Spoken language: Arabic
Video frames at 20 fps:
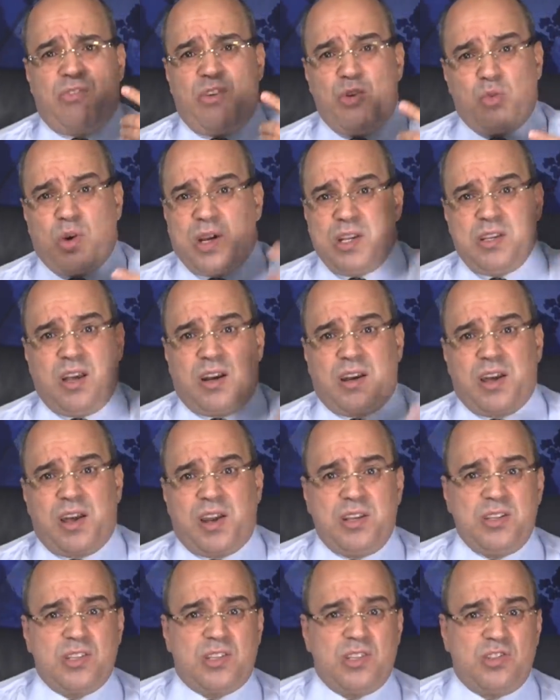فوقيه
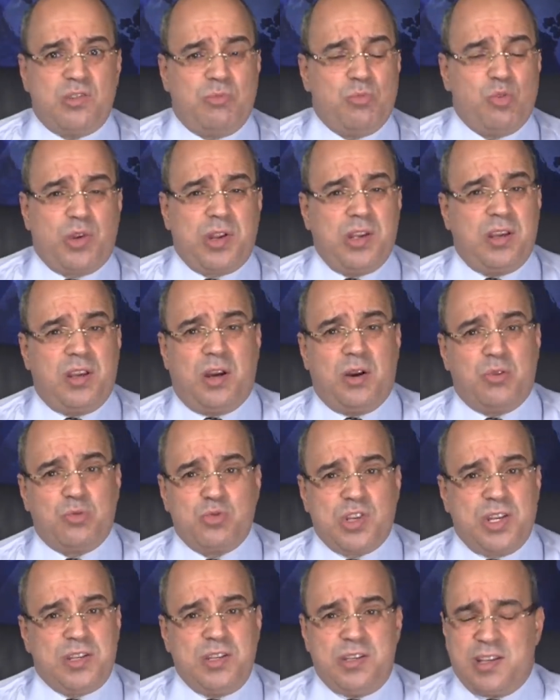كرئيس الجمهوريه
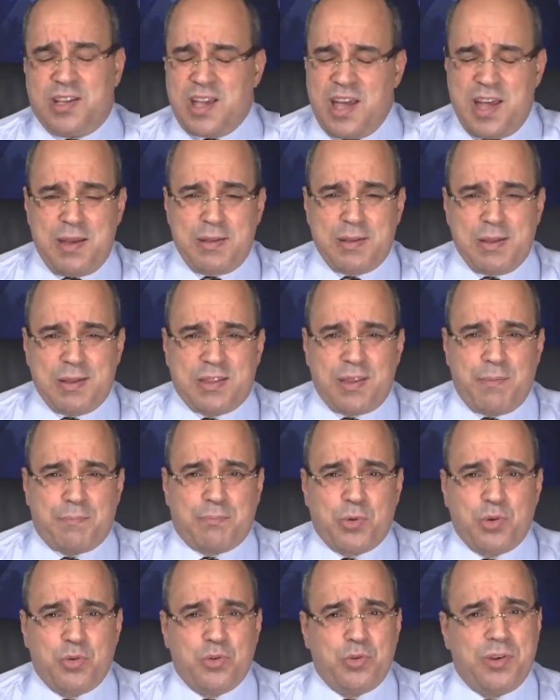وشيء
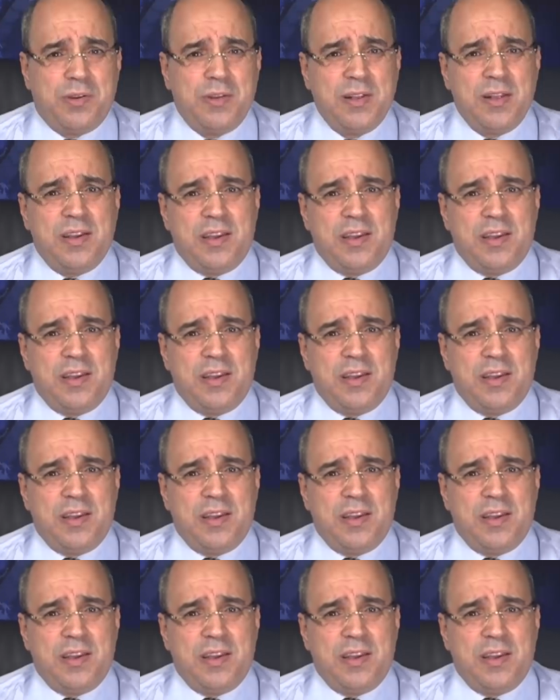تبون